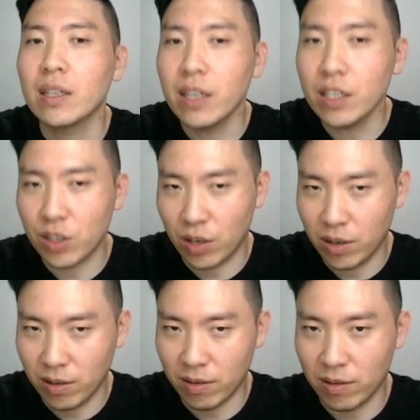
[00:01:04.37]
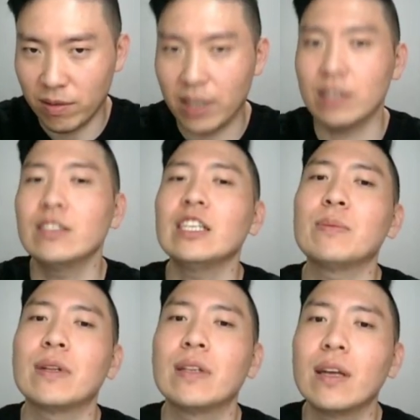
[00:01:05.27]
teacher 어허. 내
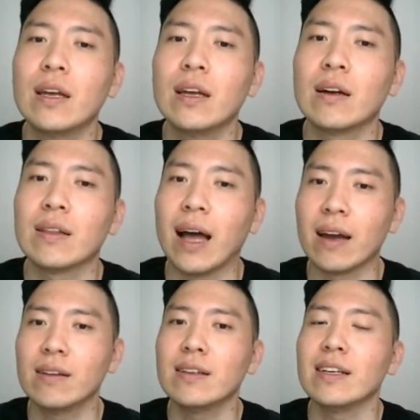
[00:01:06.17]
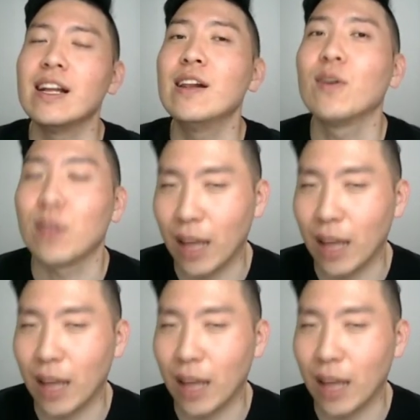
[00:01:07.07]
선생님한테 나를 일렀다